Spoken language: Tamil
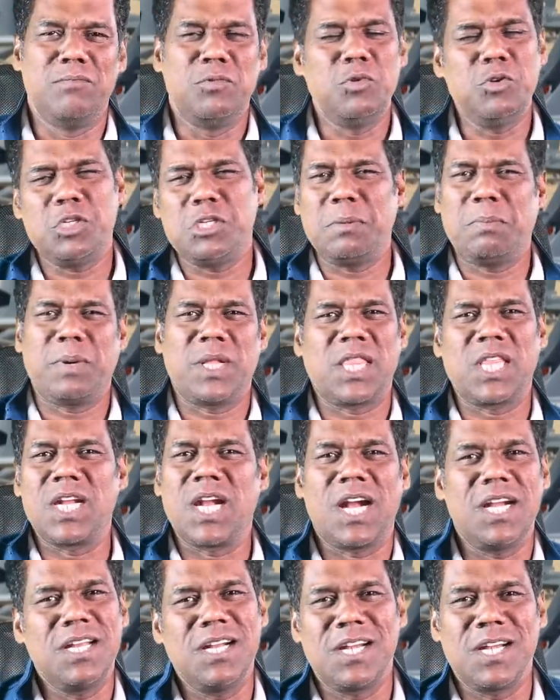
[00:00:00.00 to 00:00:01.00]
நூற்றி பத்து
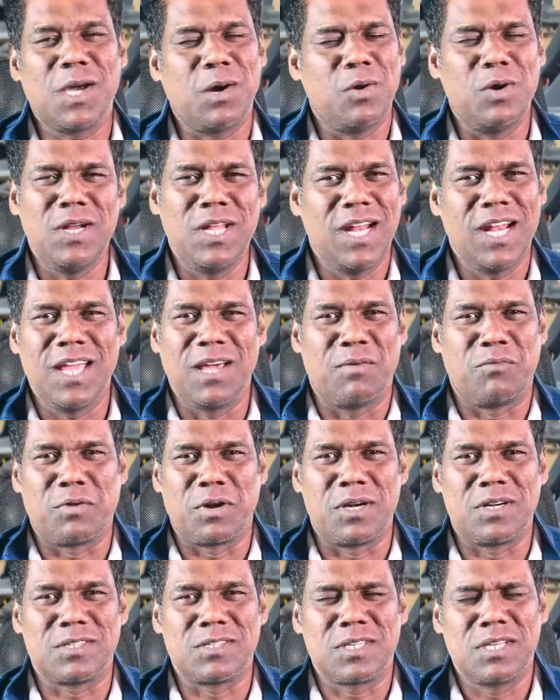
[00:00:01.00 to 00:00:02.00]
நாடுகள்னா ஒன்றும் இல்லையா
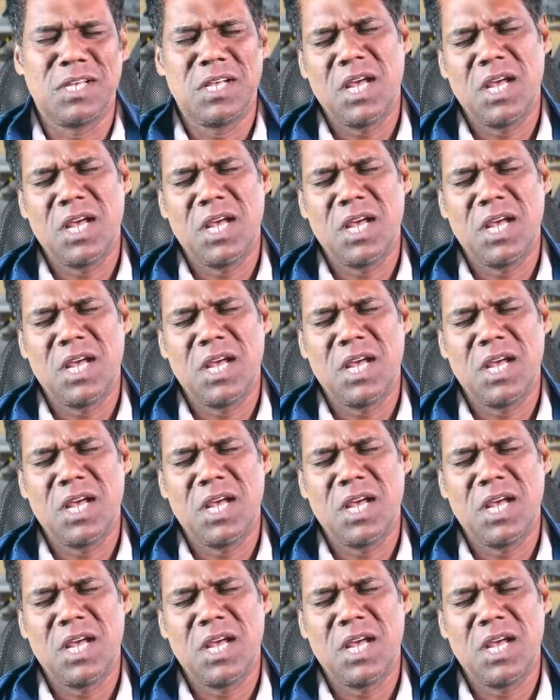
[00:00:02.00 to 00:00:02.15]
ஃப்ரெண்ட்ஸ்